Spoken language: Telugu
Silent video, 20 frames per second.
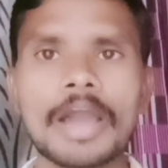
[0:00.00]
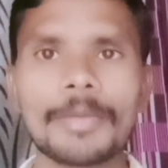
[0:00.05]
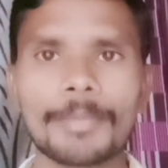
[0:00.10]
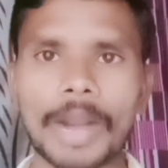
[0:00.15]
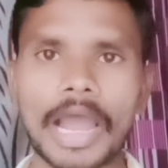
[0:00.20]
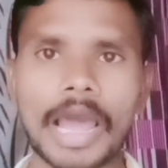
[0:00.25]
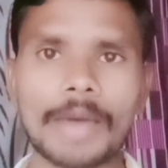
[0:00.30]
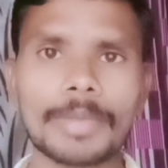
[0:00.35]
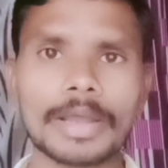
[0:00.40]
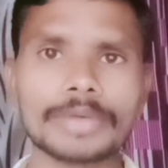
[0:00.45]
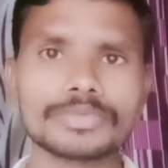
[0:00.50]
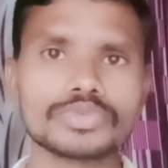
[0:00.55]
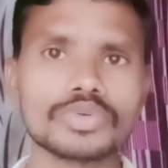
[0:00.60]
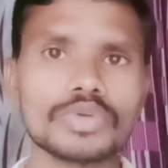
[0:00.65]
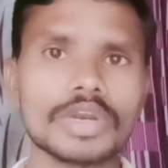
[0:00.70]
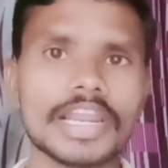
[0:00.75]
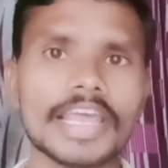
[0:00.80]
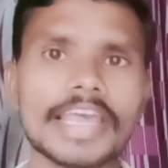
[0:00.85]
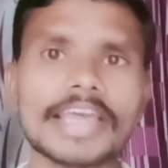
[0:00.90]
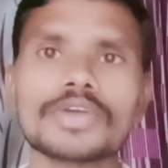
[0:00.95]
ప్రాబ్లమ్స్
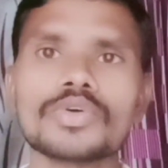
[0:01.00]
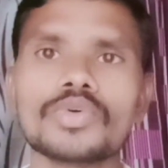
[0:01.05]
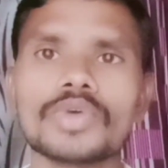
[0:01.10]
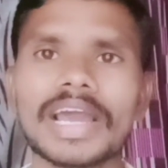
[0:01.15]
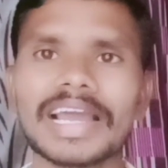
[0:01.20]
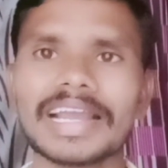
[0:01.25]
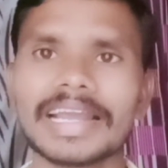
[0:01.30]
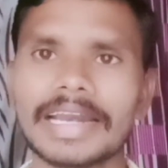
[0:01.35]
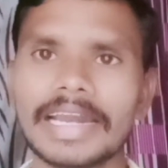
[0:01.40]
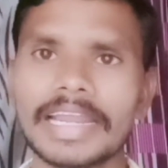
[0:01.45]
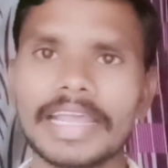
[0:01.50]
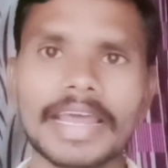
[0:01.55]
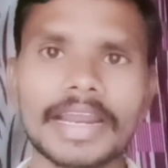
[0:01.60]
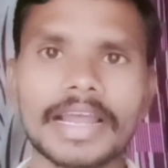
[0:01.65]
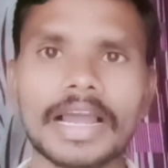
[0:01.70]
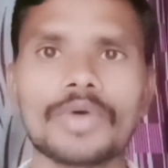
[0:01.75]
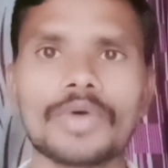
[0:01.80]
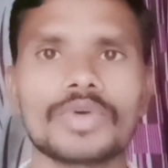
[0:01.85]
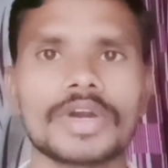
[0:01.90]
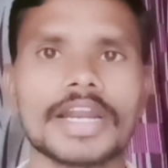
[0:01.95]
లేకుండా
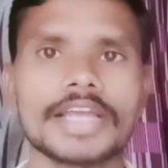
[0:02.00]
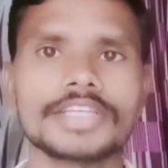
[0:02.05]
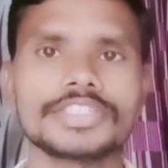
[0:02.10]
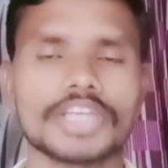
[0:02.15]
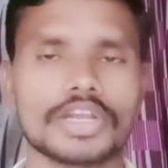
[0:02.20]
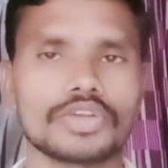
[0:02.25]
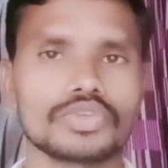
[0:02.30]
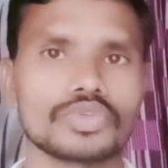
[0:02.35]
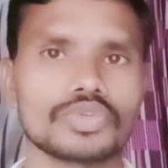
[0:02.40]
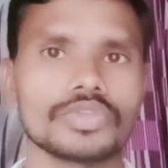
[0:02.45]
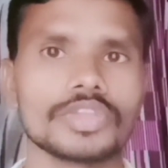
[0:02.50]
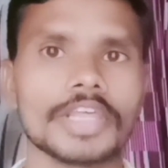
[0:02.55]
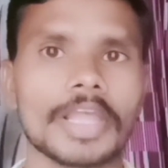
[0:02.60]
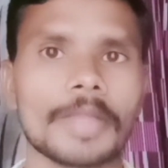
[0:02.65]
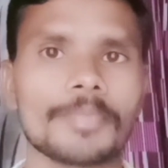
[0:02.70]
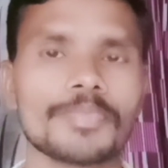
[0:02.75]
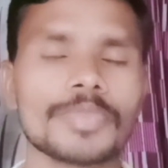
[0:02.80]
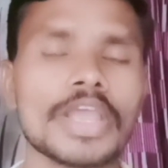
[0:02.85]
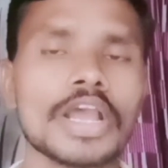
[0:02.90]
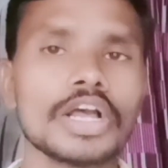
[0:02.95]
క్లియర్గా ఉండడం జరుగుతుంది
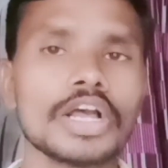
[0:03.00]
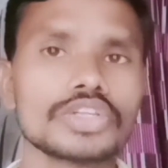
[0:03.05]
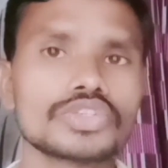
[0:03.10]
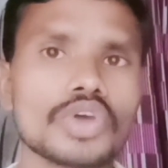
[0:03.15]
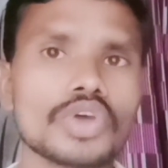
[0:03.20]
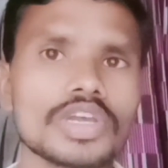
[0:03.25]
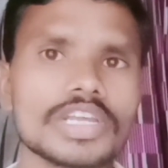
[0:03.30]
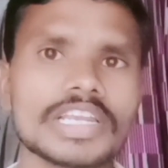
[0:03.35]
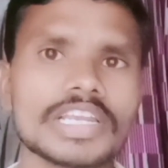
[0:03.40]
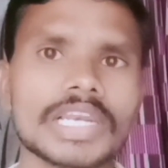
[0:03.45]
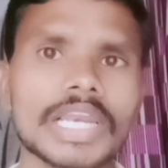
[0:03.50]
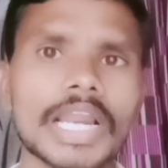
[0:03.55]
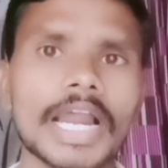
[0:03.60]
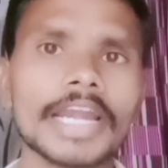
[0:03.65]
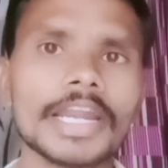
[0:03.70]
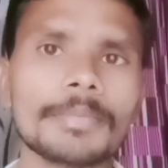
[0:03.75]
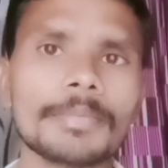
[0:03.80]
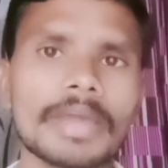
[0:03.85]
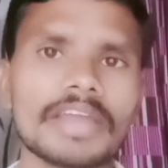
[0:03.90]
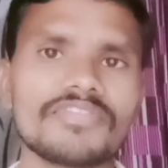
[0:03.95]
సో
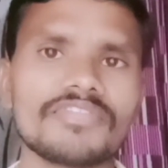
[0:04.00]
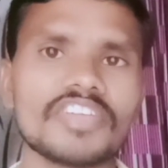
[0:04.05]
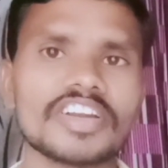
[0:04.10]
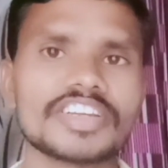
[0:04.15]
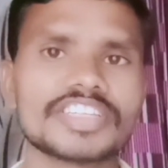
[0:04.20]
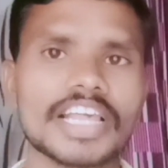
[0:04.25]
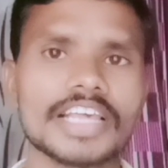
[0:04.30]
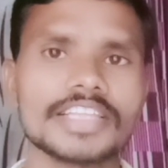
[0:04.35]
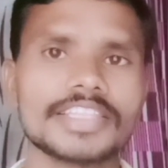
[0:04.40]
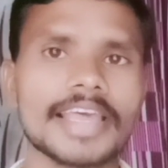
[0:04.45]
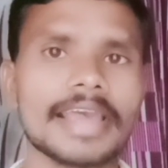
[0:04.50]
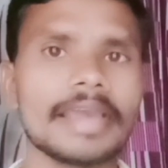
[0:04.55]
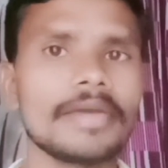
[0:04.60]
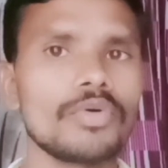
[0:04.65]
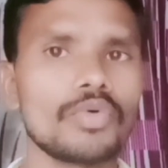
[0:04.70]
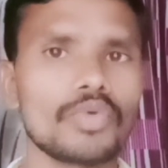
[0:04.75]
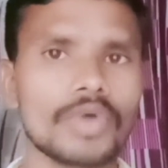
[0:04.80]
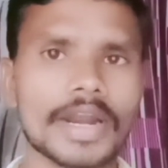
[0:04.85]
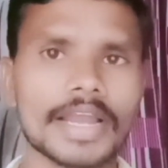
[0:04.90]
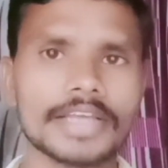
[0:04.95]
ఇట్లాంటి బెనిఫిట్స్ అయితే
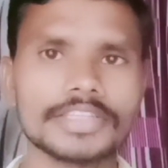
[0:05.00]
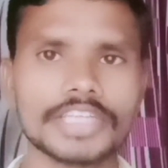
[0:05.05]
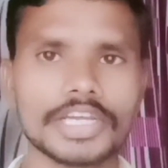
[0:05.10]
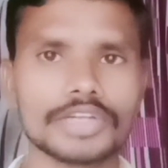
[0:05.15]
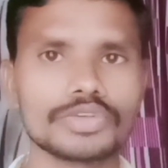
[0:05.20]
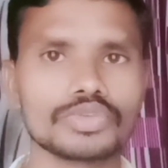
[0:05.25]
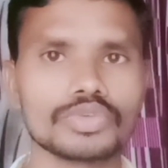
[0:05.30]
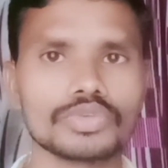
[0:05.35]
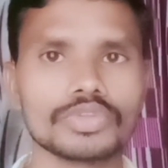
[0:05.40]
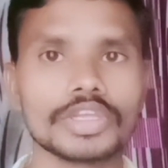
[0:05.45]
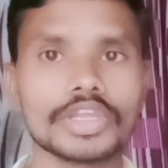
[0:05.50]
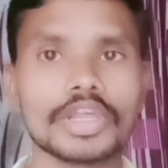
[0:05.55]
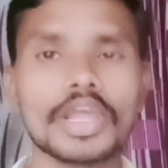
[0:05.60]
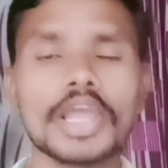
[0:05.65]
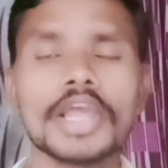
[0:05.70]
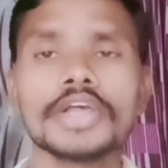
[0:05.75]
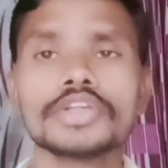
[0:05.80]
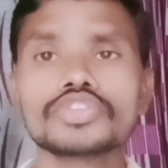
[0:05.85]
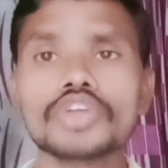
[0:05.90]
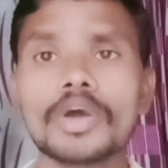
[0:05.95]
ఉండడం జరుగుతుంది
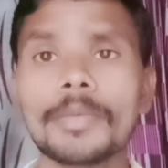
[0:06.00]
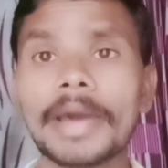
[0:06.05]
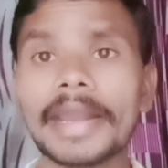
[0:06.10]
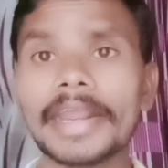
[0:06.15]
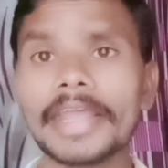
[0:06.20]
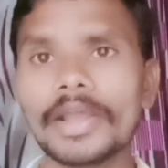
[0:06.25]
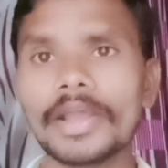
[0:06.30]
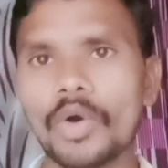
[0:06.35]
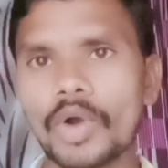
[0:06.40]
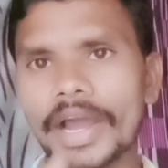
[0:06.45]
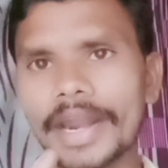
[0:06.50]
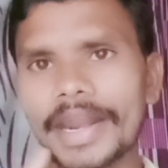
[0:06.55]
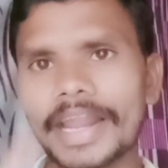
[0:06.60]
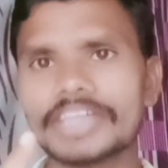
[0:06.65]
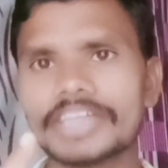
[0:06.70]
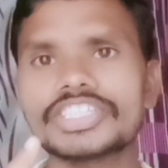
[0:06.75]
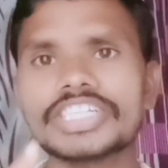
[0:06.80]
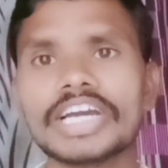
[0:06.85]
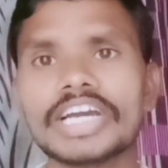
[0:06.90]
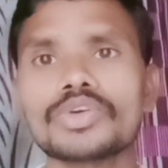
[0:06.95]
సో మరి ఒక
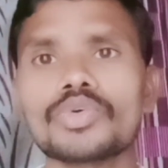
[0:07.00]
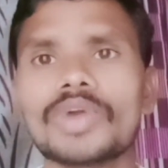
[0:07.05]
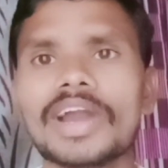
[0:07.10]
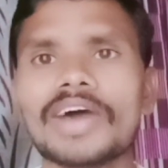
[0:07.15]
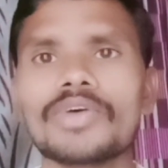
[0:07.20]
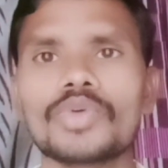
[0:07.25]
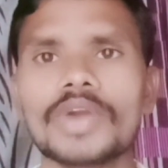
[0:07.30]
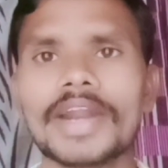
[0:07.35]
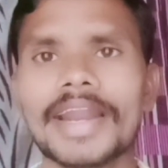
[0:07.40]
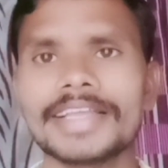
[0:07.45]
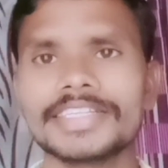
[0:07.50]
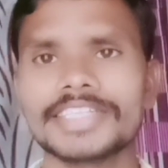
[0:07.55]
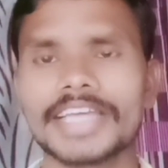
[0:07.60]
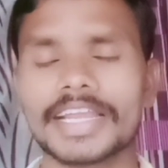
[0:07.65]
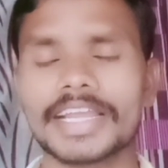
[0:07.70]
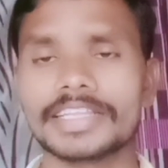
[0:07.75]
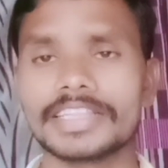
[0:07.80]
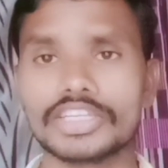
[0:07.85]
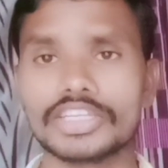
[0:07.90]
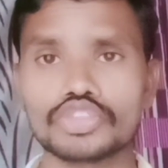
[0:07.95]
నష్టం కూడా ఉండడం
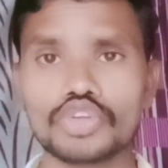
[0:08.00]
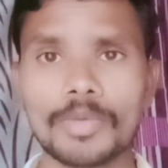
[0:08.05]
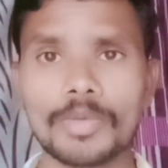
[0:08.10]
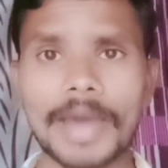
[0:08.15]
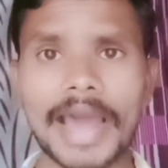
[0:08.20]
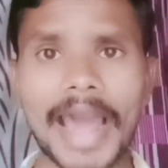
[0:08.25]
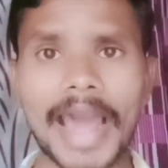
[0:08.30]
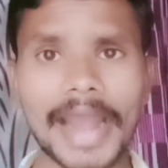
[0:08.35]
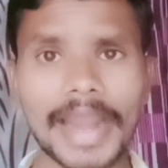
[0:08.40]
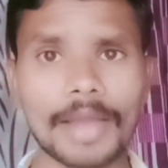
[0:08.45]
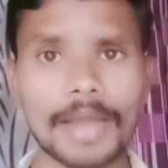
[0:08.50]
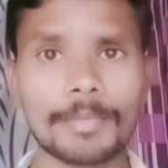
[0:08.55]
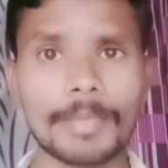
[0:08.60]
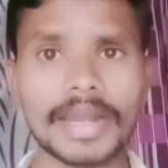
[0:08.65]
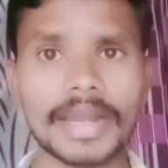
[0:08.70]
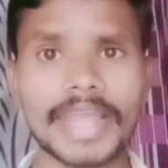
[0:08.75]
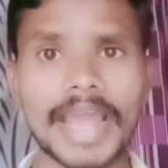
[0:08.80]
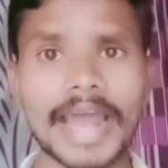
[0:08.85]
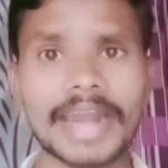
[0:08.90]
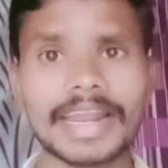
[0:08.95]
జరిగింది సో మరి
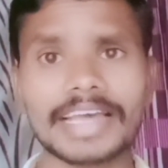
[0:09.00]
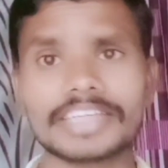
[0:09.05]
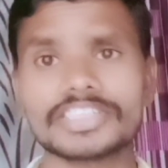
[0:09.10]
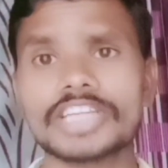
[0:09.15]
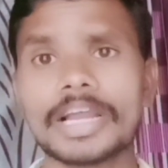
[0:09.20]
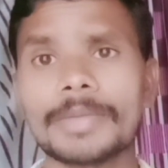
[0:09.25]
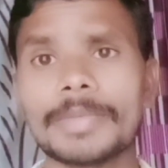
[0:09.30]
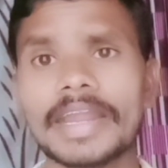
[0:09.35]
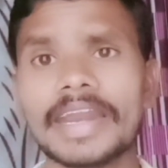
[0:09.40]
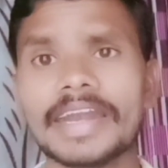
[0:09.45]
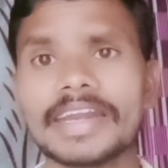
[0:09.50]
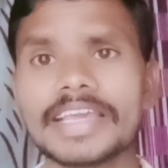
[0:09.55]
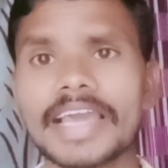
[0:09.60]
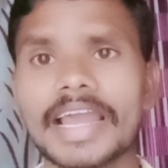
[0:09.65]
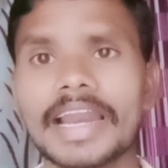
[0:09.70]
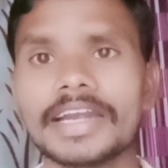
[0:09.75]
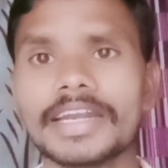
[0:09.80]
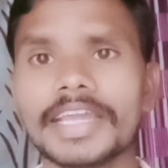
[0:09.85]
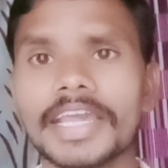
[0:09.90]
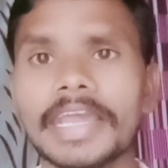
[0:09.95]
మరి ఆ నష్టం ఏంటి
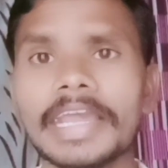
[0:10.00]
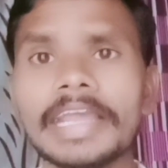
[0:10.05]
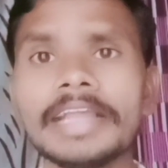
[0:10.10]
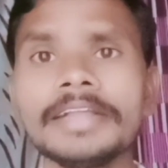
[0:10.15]
అనంటే